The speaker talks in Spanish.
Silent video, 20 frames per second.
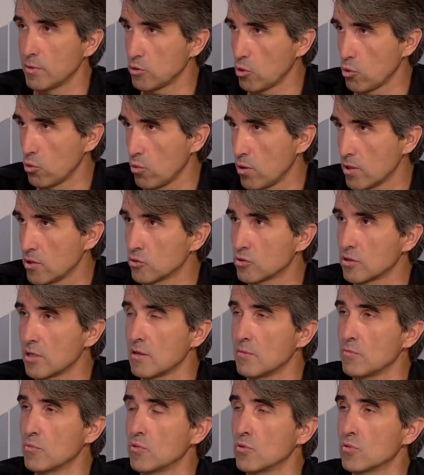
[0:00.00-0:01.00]
Todos los años
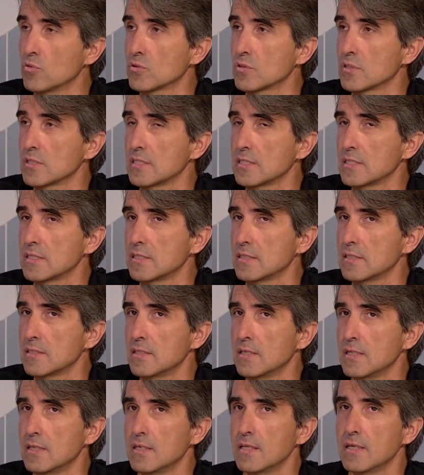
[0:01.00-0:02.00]
tenemos eh,
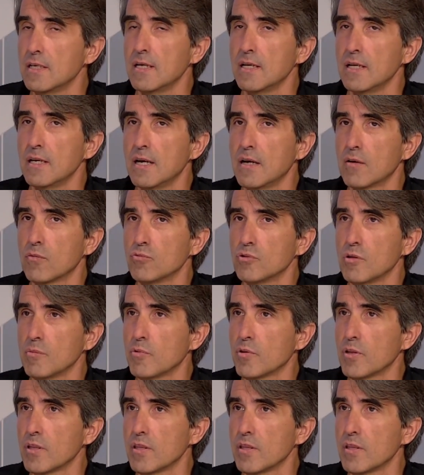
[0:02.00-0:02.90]
eh, algún tipo de